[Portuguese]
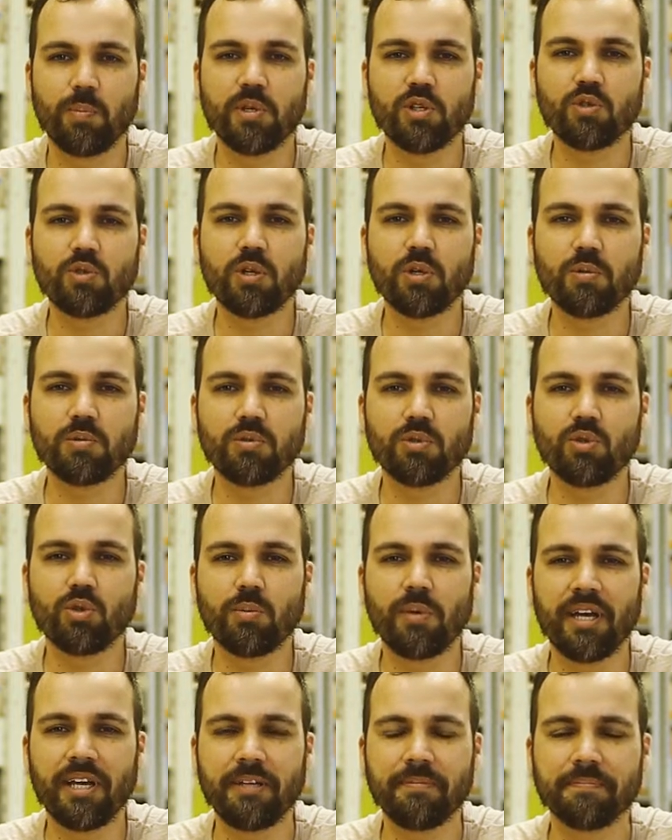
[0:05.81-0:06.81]
pessoal,
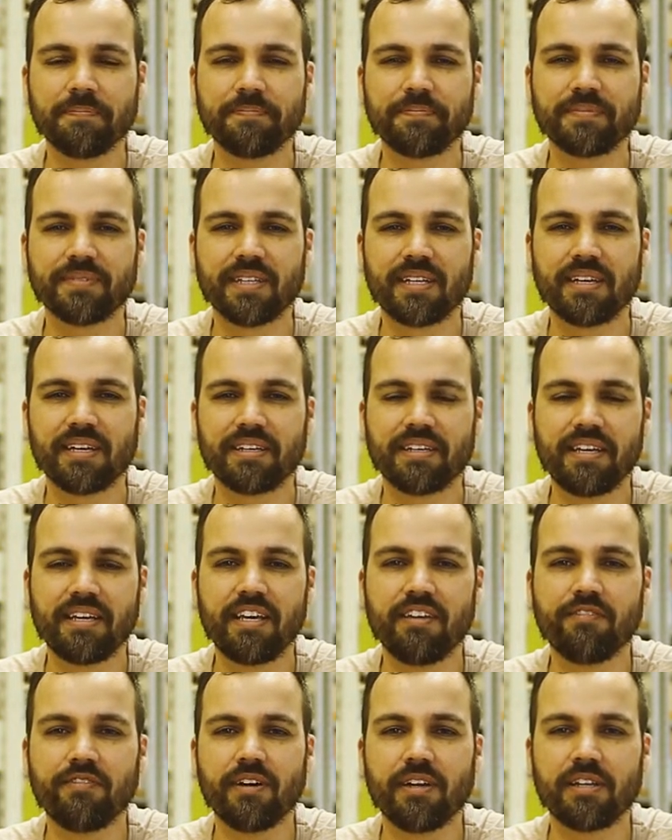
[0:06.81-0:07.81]
tudo bem? Aqui
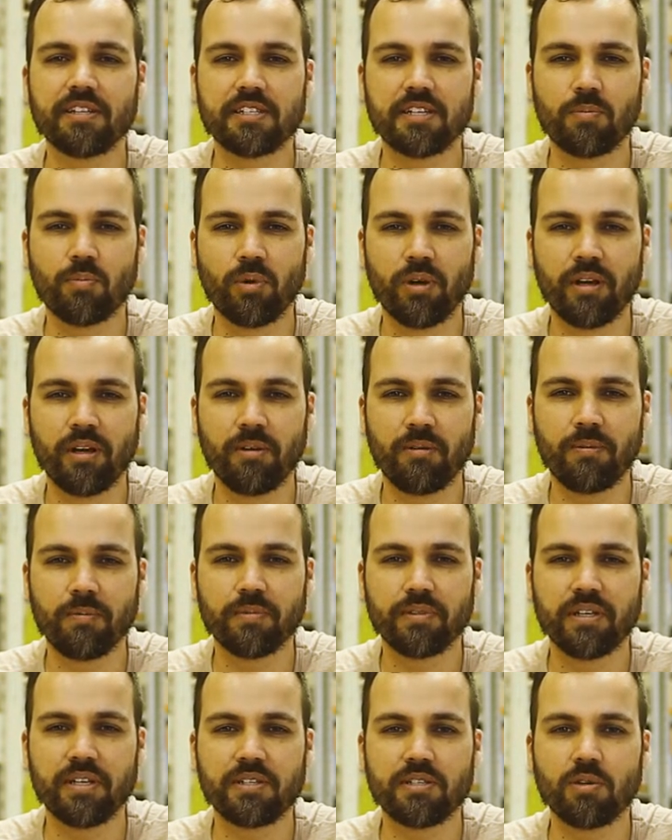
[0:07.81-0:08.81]
quem fala é
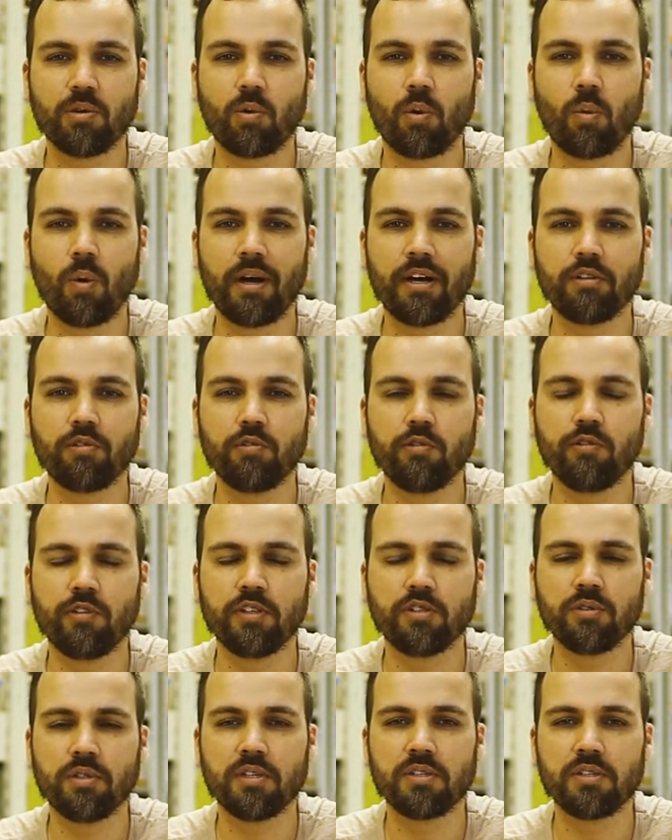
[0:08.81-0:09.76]
Samuel e esse é o quarto vídeo